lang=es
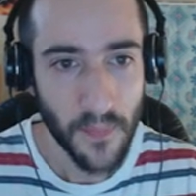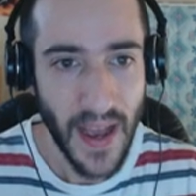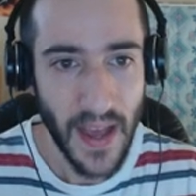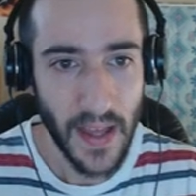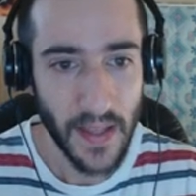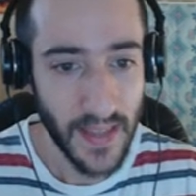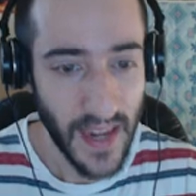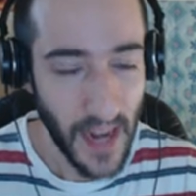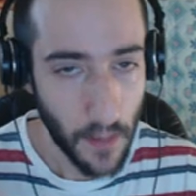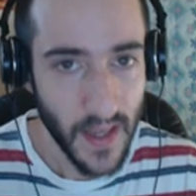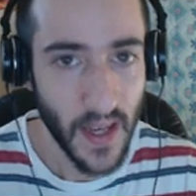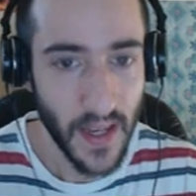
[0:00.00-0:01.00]
de la
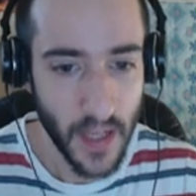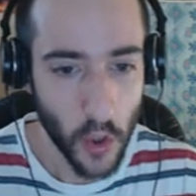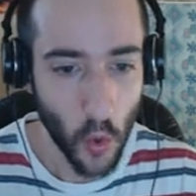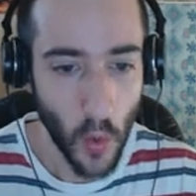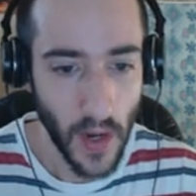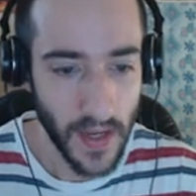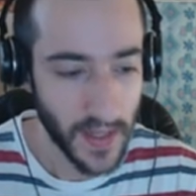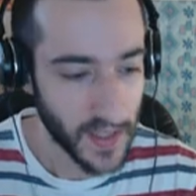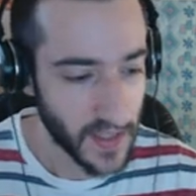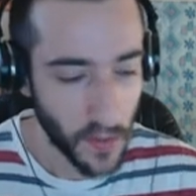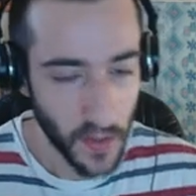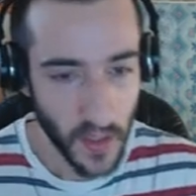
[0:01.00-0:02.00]
vieja escuela. Es
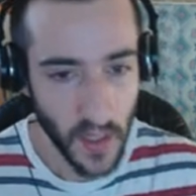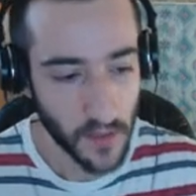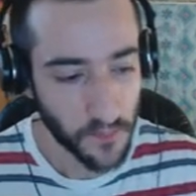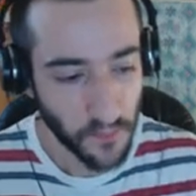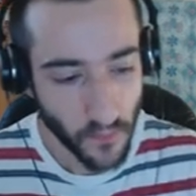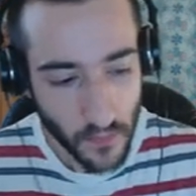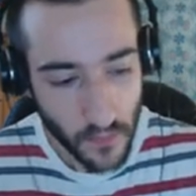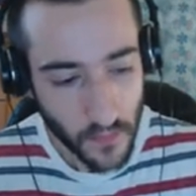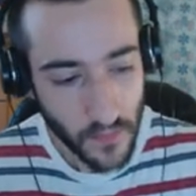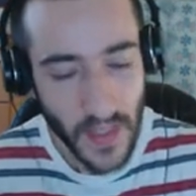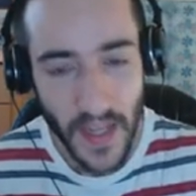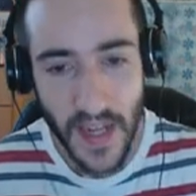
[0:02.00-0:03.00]
decir,
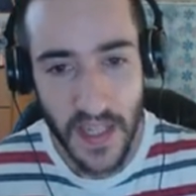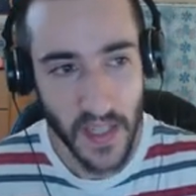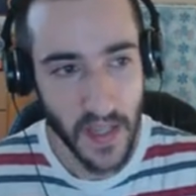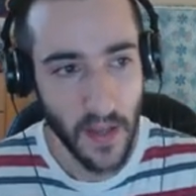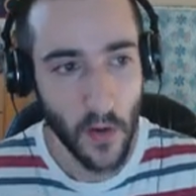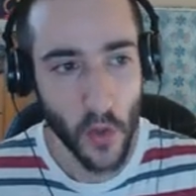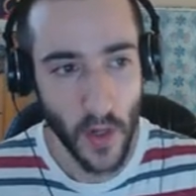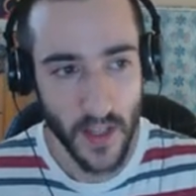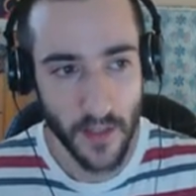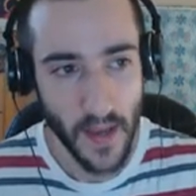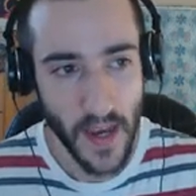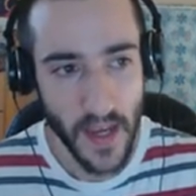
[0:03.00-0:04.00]
enseguida cuando las
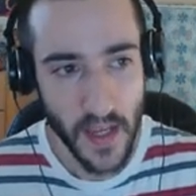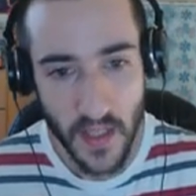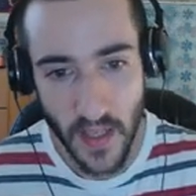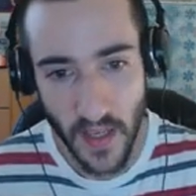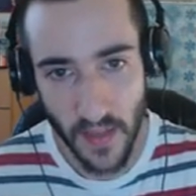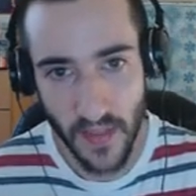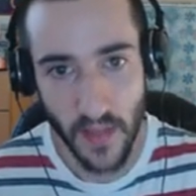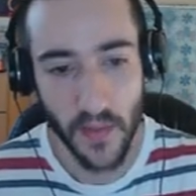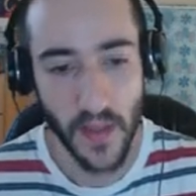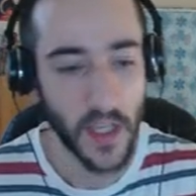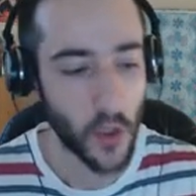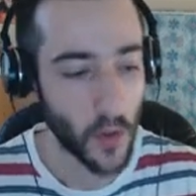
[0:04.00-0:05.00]
veáis
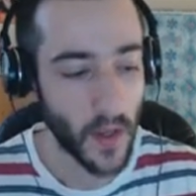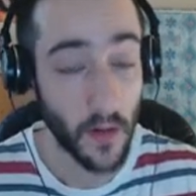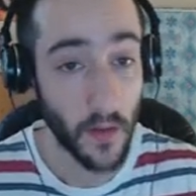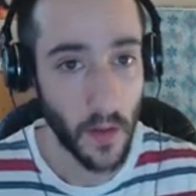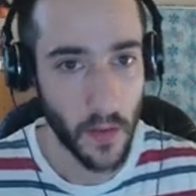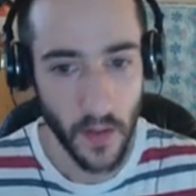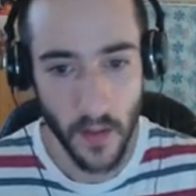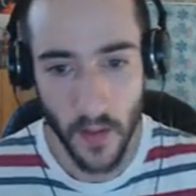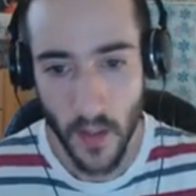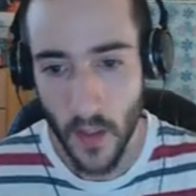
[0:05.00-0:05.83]
entenderéis lo que quiero decir.